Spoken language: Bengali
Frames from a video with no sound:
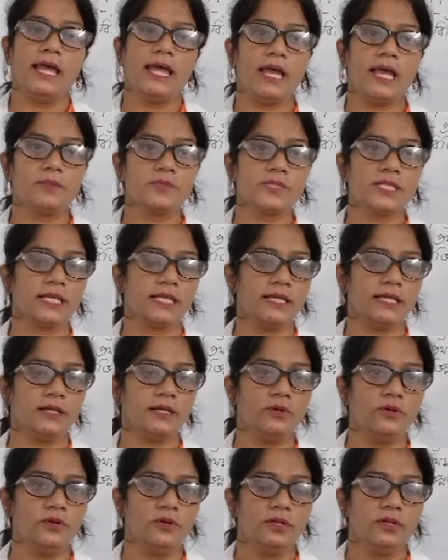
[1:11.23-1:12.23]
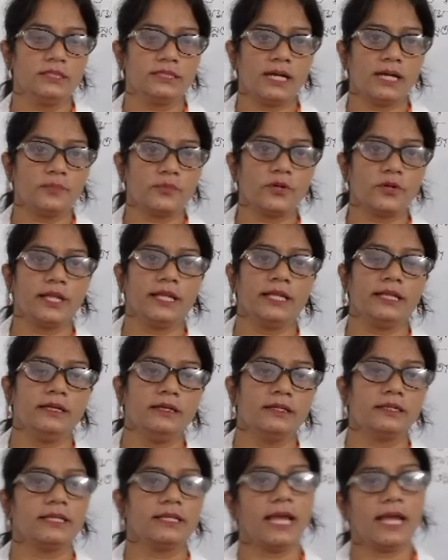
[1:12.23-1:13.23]
এমসিকিউ তারপরে
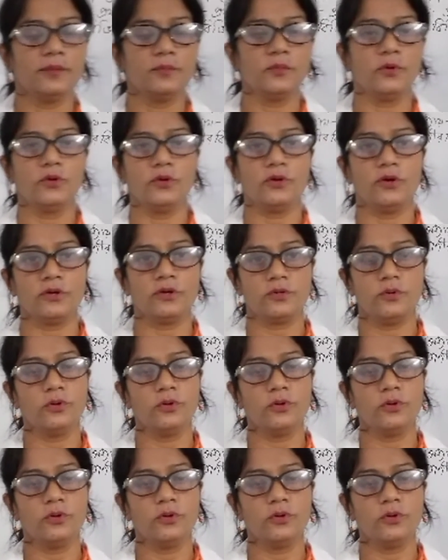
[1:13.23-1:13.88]
জ্ঞানমূলক